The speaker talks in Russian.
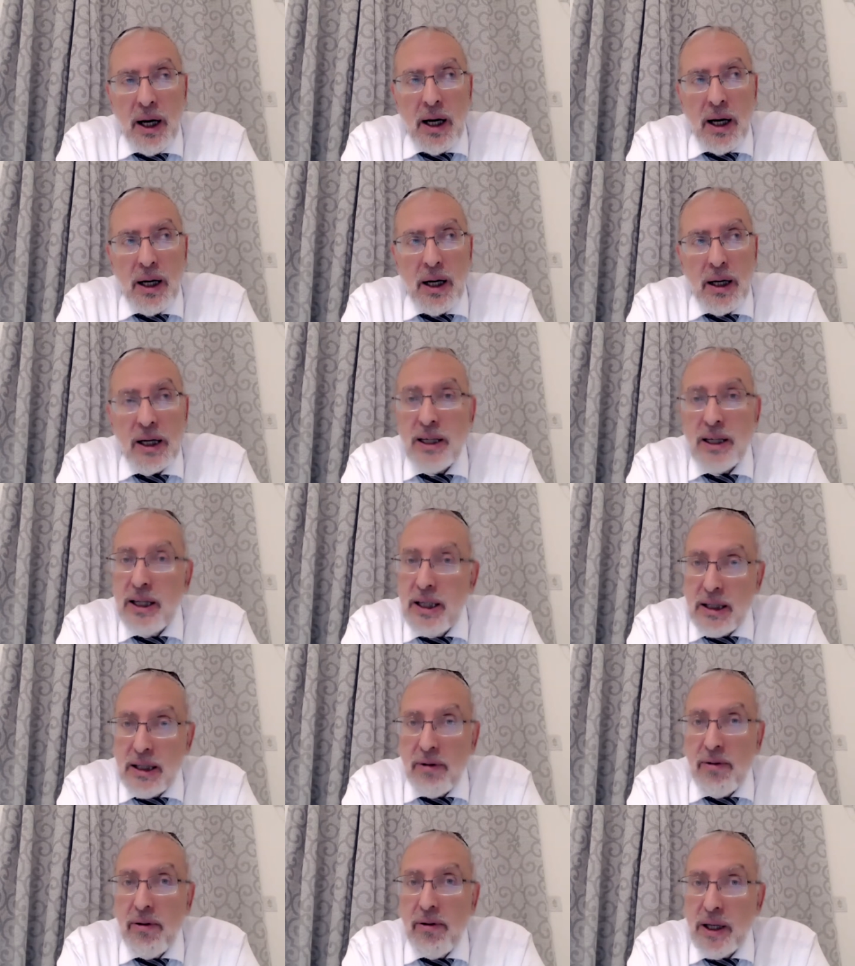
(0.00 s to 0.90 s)

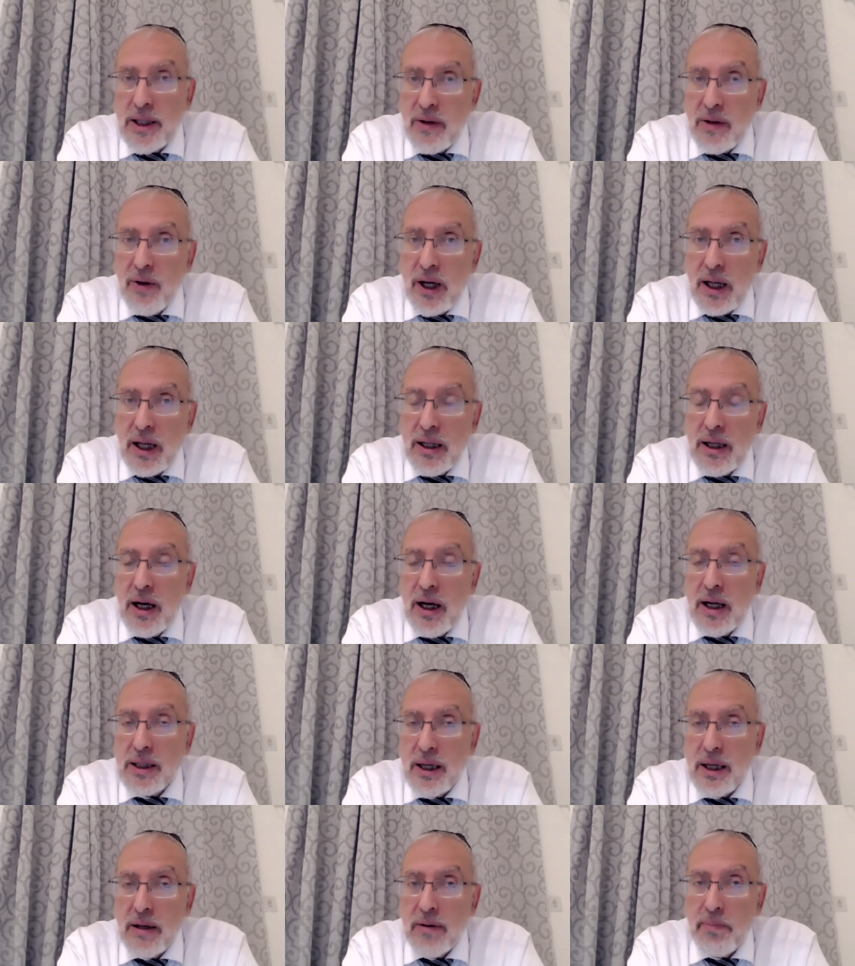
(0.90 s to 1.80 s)
Российского еврейского
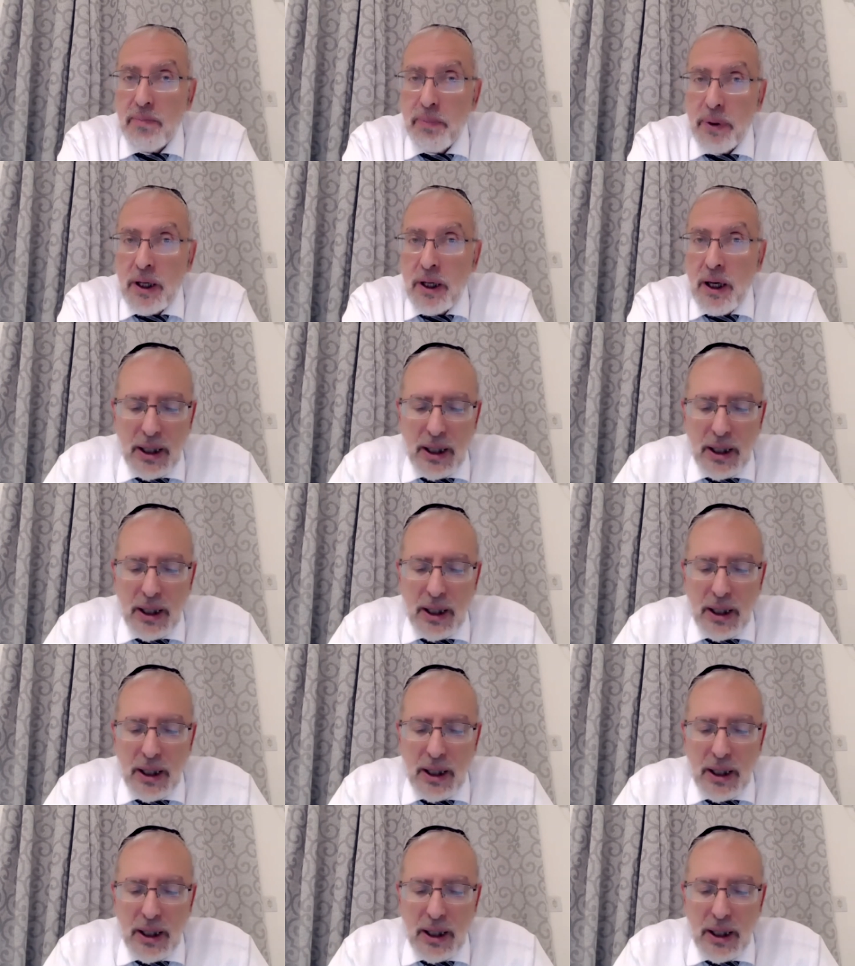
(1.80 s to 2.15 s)
конгресса.